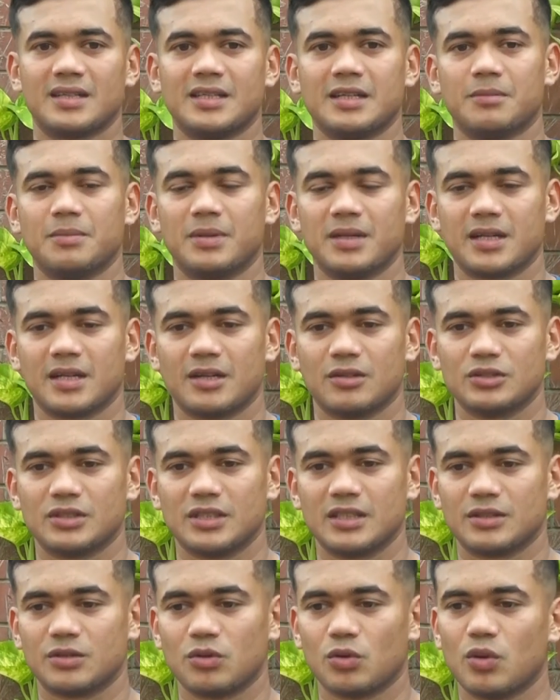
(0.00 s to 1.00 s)
এথিক বেটার
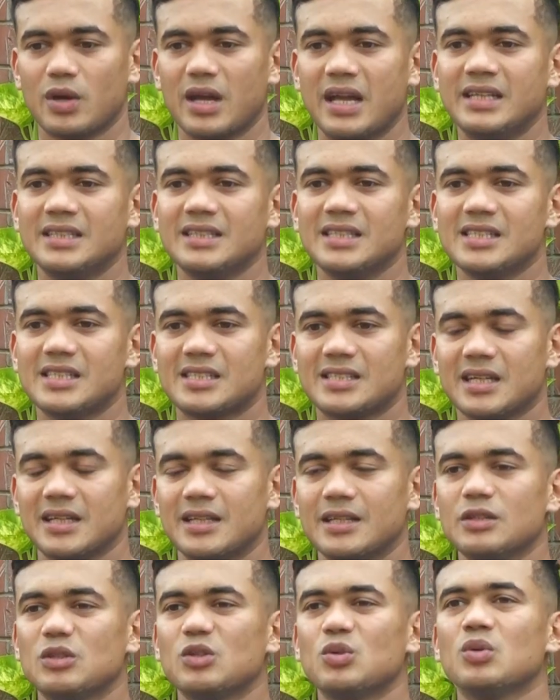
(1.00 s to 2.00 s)
হয়েছে তো এই জিনিসটা
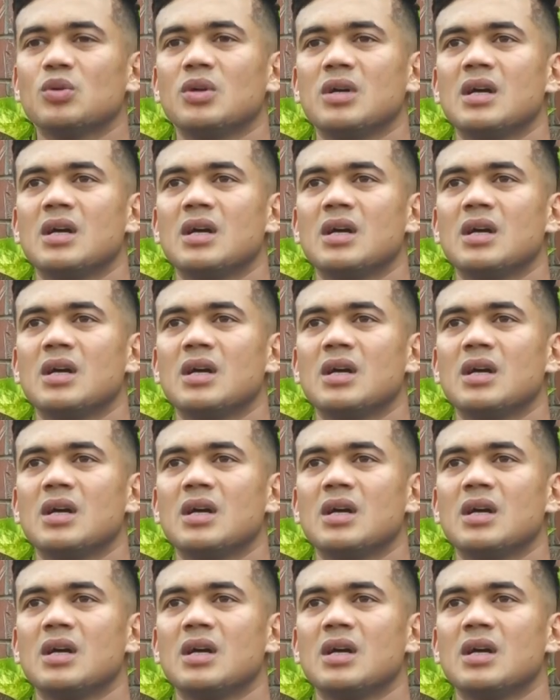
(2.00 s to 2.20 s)
কিন্তু